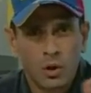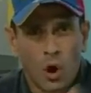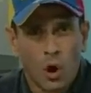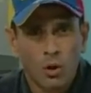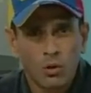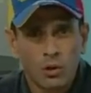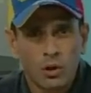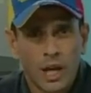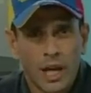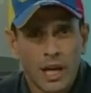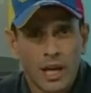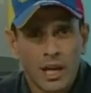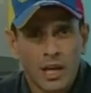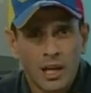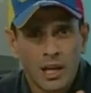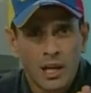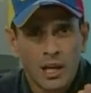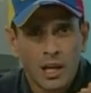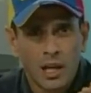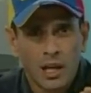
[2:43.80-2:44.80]

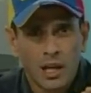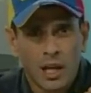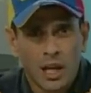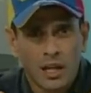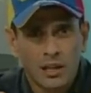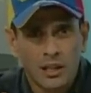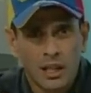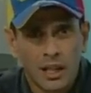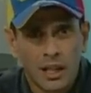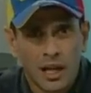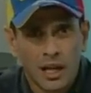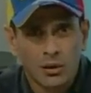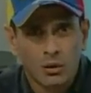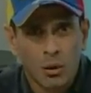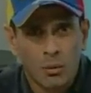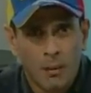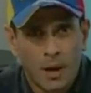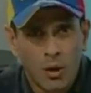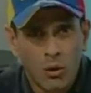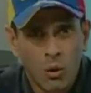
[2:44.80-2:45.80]
donde el
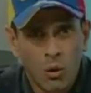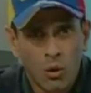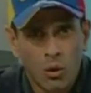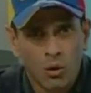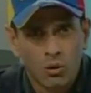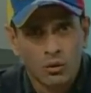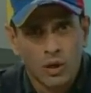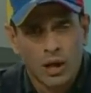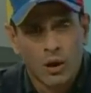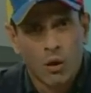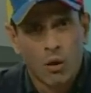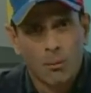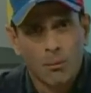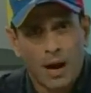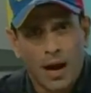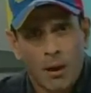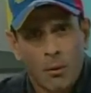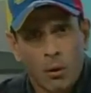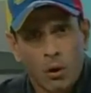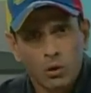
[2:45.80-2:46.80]
candidato Maduro sacó
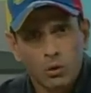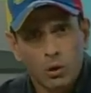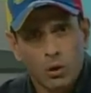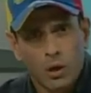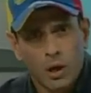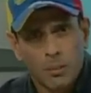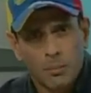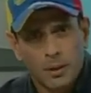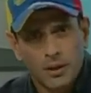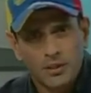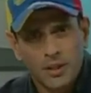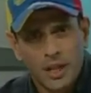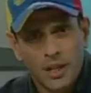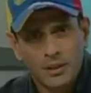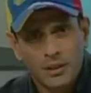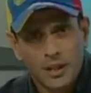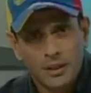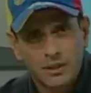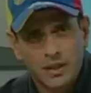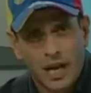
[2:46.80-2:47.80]
más votos que el
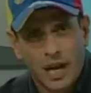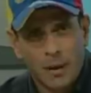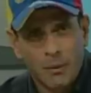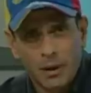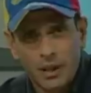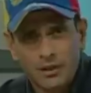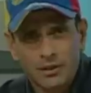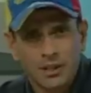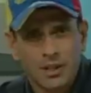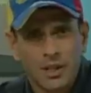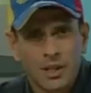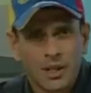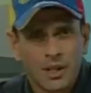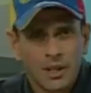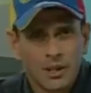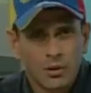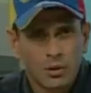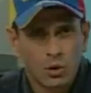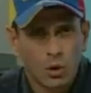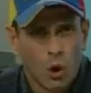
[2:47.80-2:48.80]
presidente Chávez,
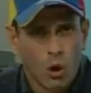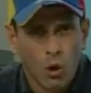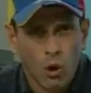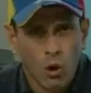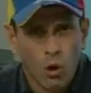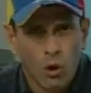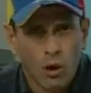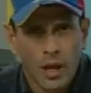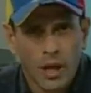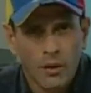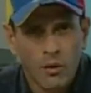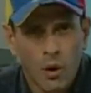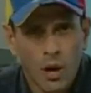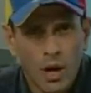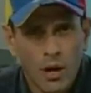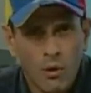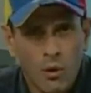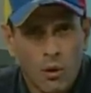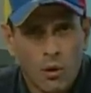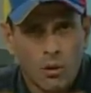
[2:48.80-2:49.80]
todo lo que
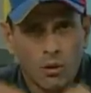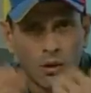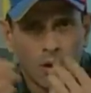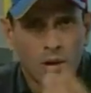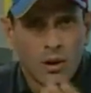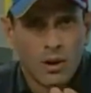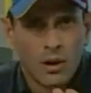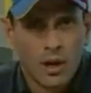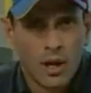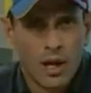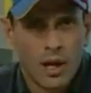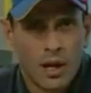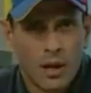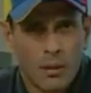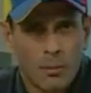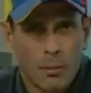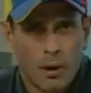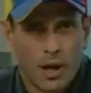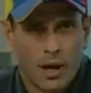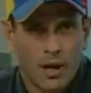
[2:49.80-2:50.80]
yo he ido
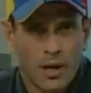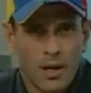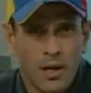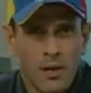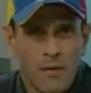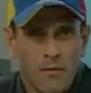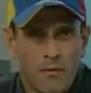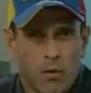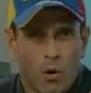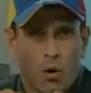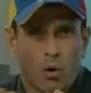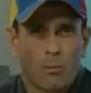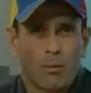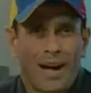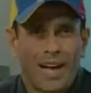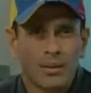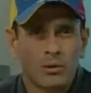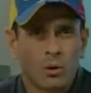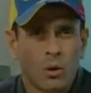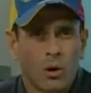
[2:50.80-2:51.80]
eh, pues,
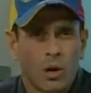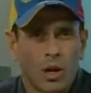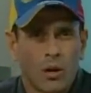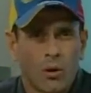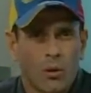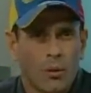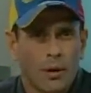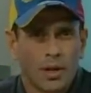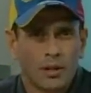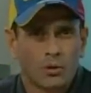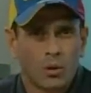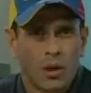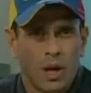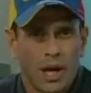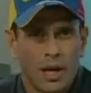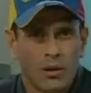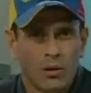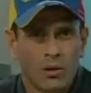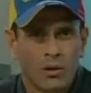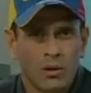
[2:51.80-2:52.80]
informando a los
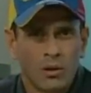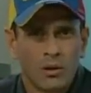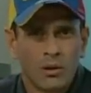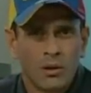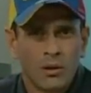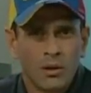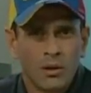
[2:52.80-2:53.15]
venezolanos